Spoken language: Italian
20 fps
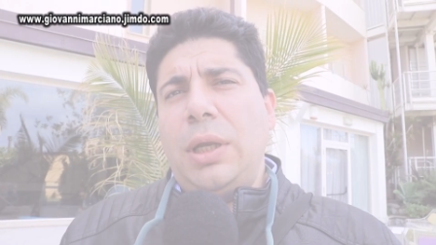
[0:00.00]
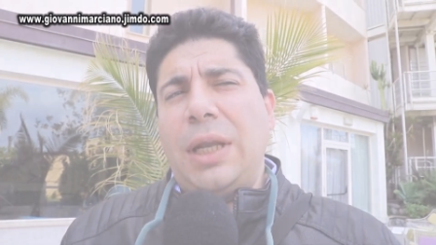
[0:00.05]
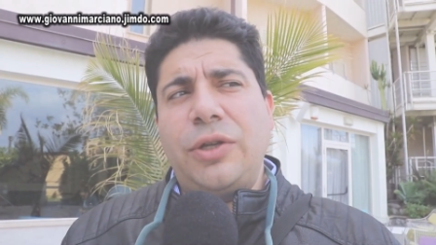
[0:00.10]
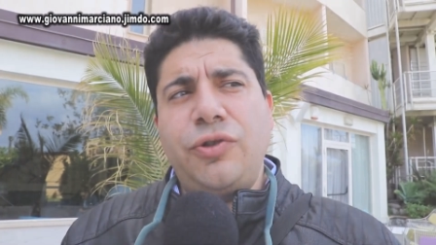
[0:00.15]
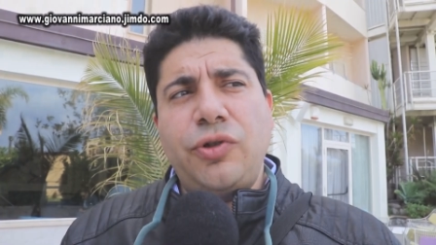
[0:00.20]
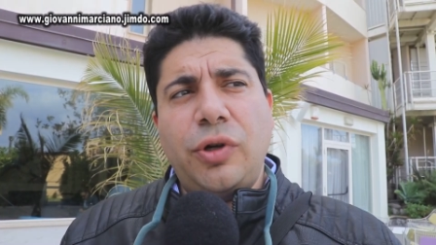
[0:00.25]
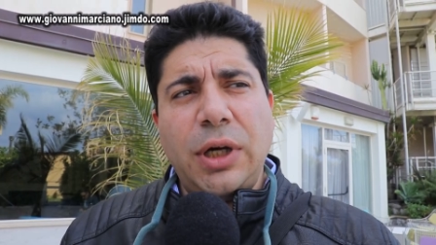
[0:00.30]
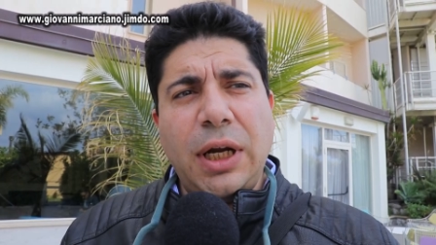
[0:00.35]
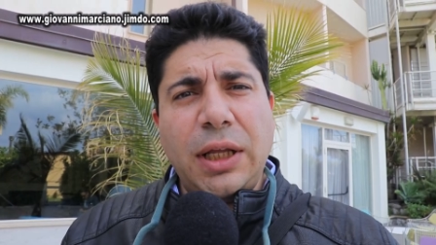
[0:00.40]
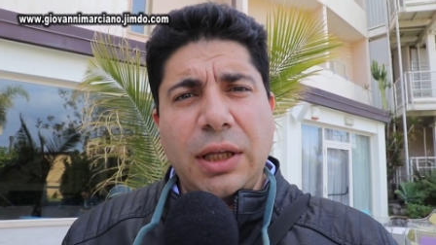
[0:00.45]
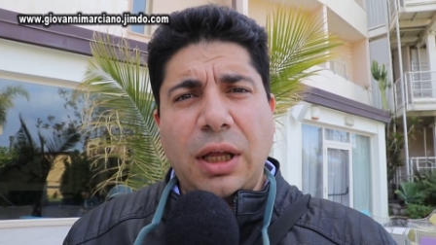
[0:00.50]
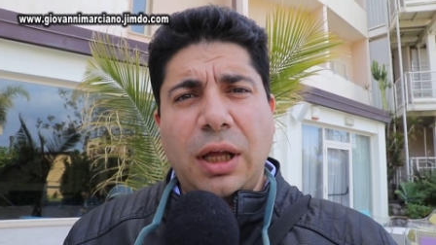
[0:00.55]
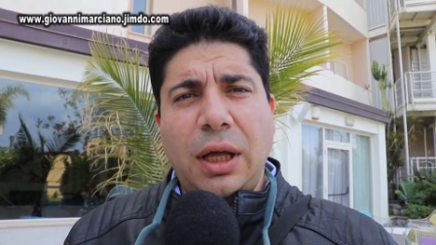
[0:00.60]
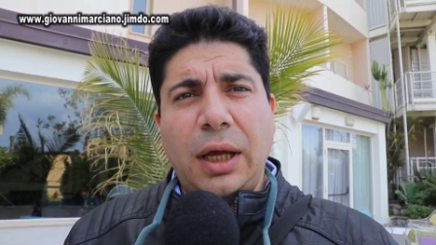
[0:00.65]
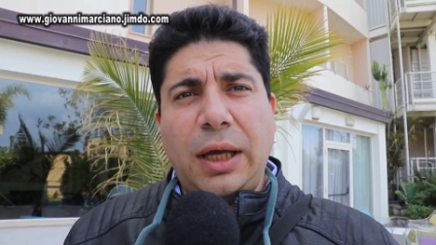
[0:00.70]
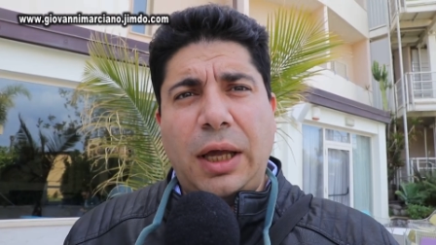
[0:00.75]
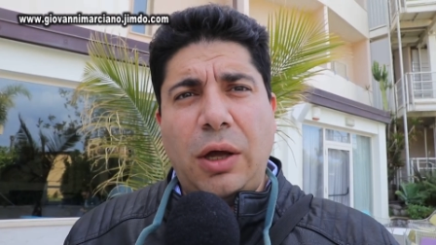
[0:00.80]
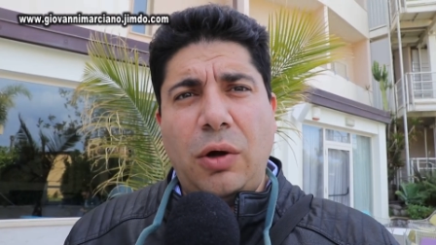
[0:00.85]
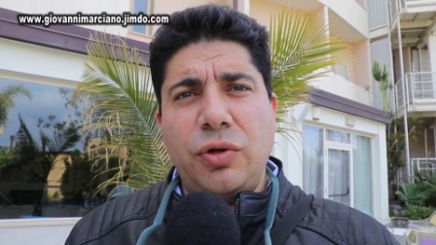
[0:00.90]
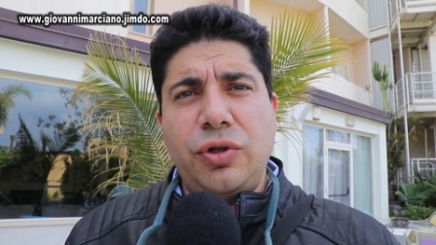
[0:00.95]
La
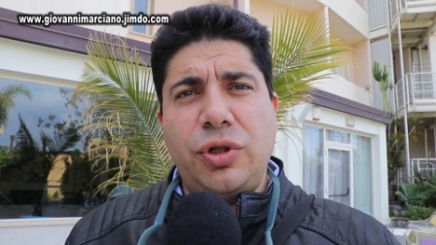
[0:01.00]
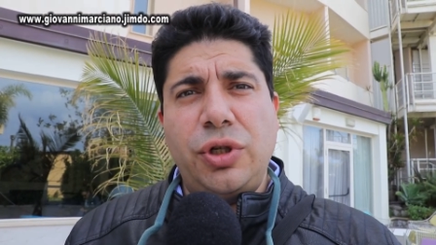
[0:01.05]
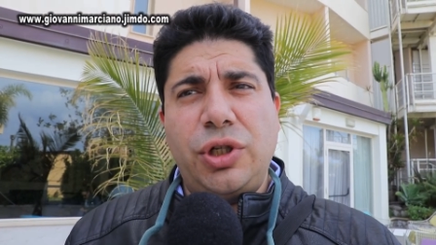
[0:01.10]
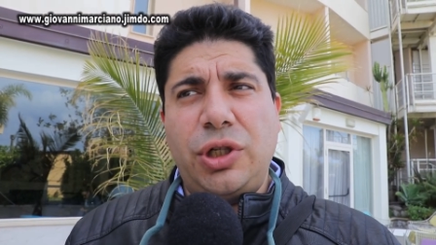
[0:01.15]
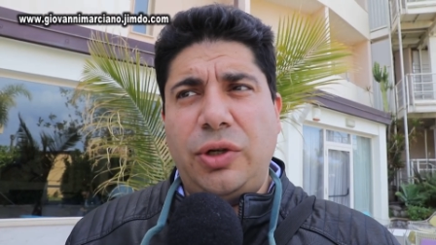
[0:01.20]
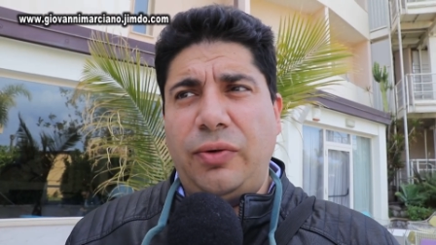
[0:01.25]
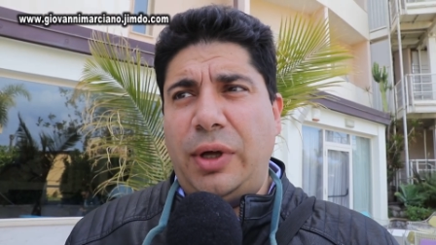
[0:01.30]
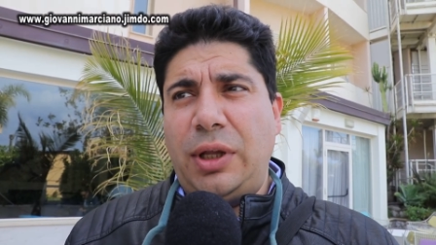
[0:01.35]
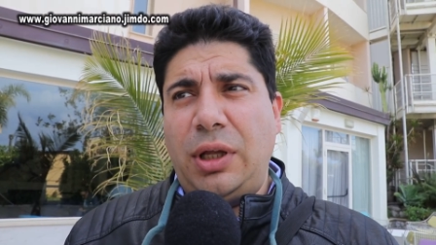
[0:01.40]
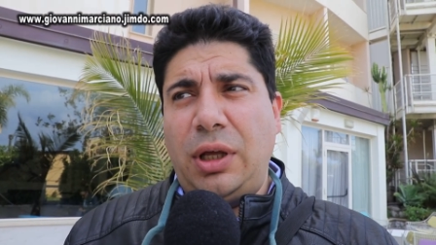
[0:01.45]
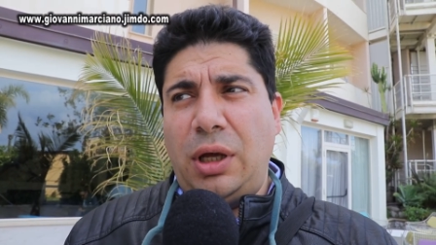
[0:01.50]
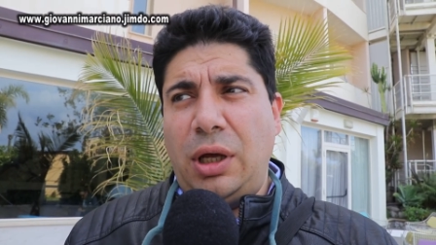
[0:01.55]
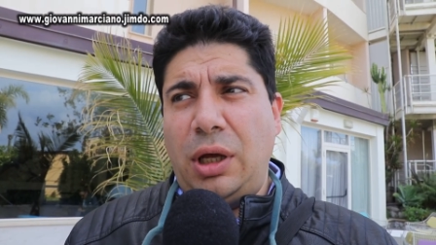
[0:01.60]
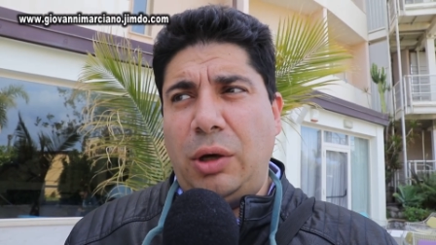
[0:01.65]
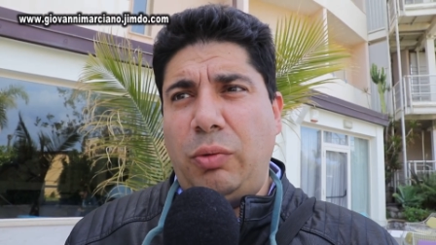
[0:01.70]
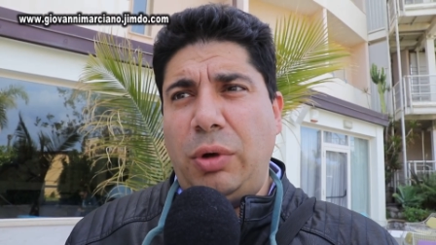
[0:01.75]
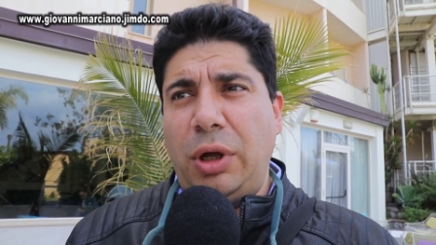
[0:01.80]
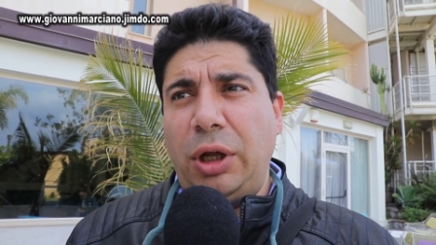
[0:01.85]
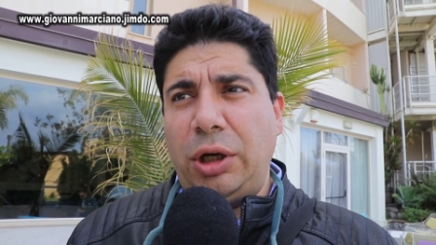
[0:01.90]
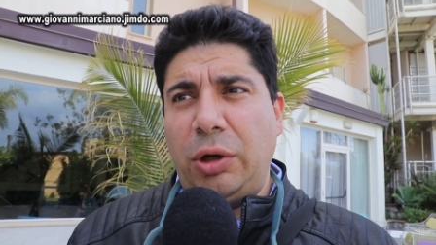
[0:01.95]
giornata che oggi ci vede
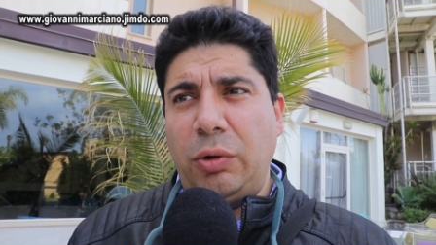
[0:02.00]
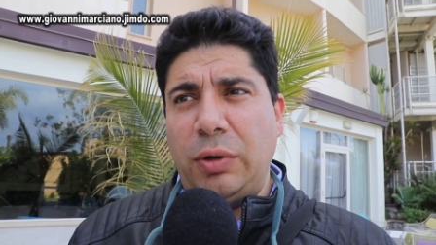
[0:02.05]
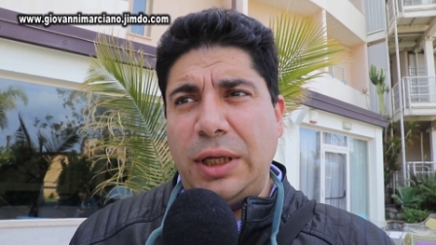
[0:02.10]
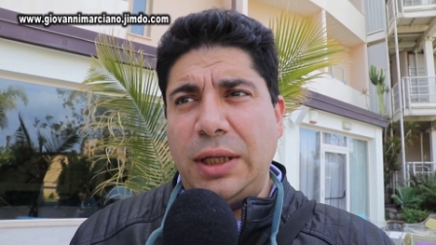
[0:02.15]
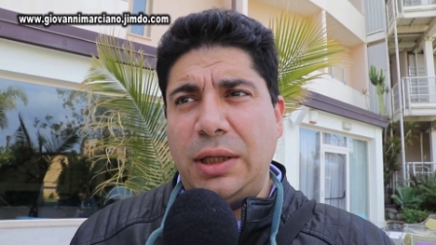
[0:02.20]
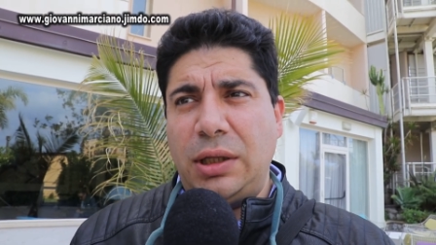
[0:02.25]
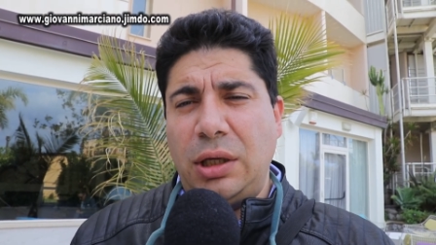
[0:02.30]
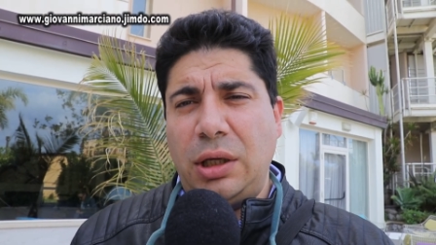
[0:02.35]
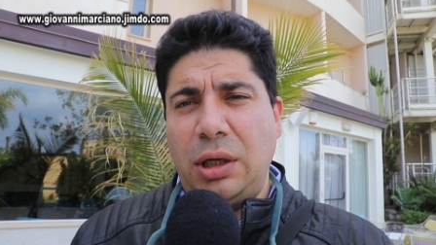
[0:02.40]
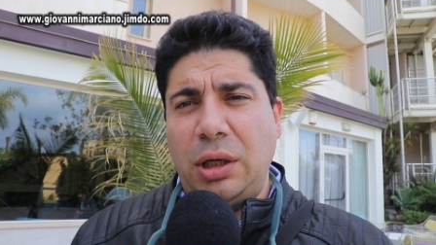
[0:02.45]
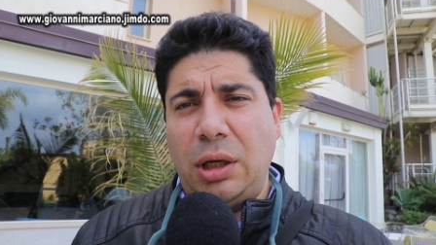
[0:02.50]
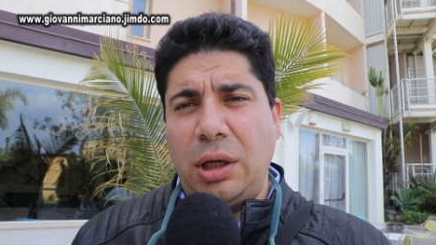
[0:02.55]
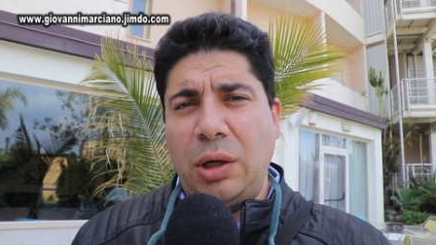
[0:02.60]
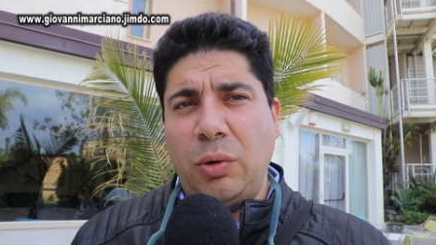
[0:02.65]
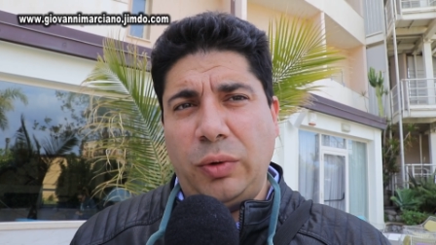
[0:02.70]
qui riuniti